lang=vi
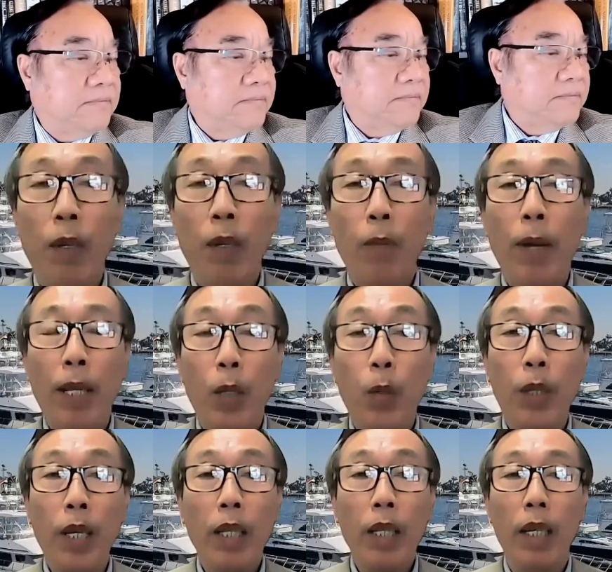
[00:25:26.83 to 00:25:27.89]
đối với ban tổ
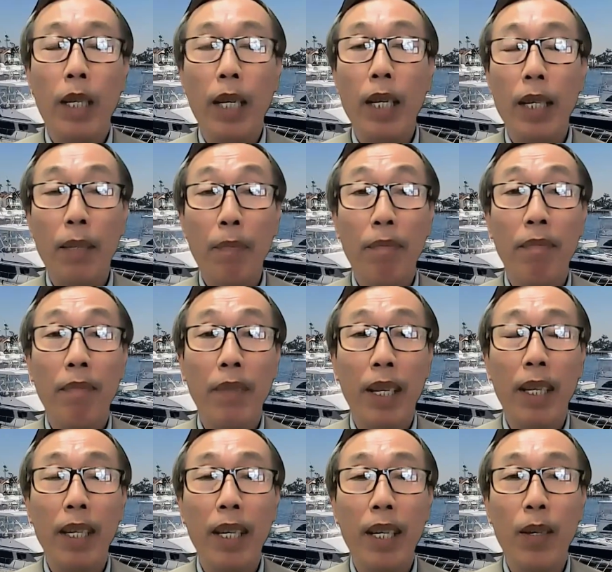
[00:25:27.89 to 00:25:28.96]
chức thì cái
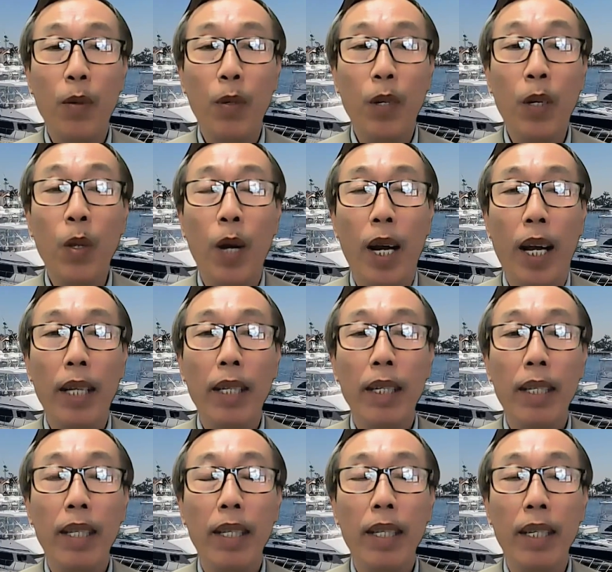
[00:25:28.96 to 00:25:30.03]
cái cuộc đối thoại
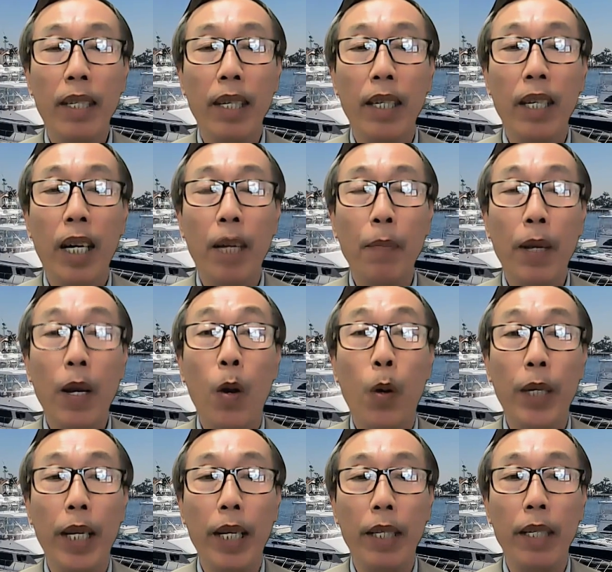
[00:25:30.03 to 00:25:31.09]
thực sự nó là một cái
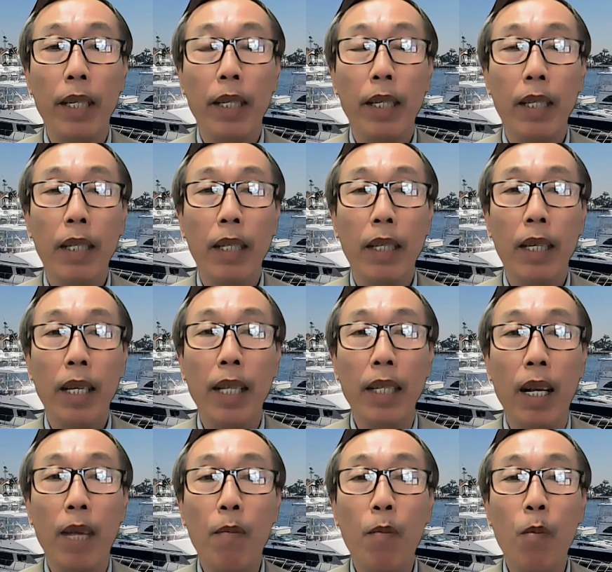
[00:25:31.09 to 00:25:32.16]
hội nghị nó thành
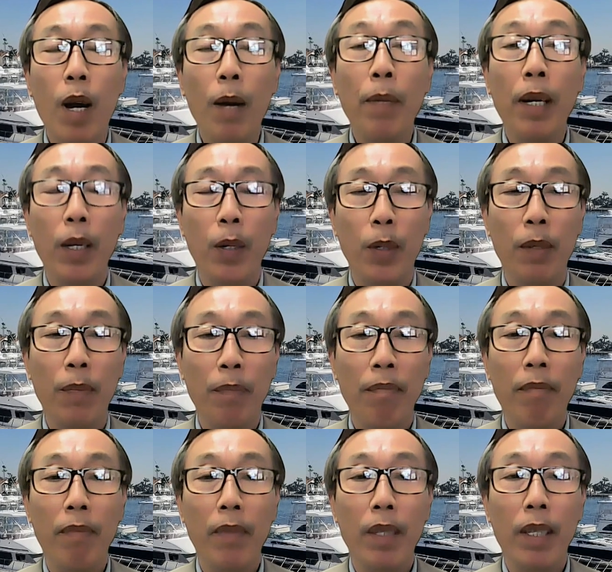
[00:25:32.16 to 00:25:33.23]
công quá mức luôn
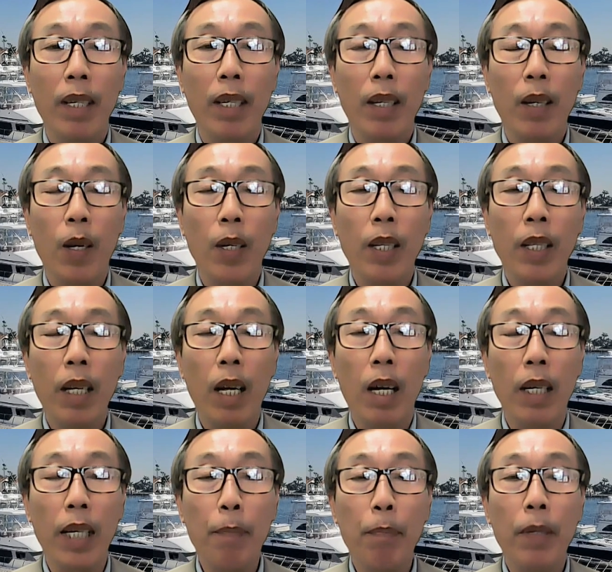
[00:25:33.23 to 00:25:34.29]
có đến
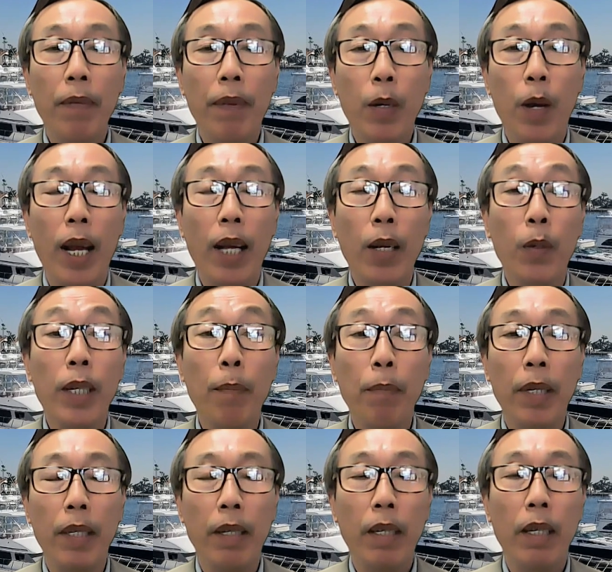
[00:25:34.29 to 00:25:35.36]
gần 50 phái đoàn của
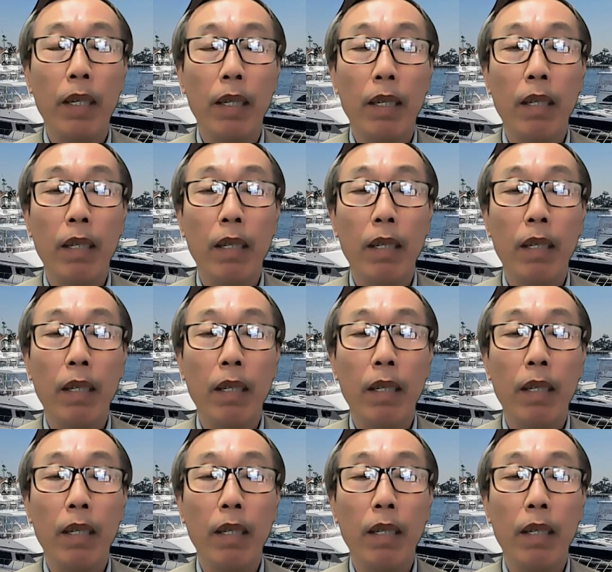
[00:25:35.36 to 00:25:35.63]
50 nước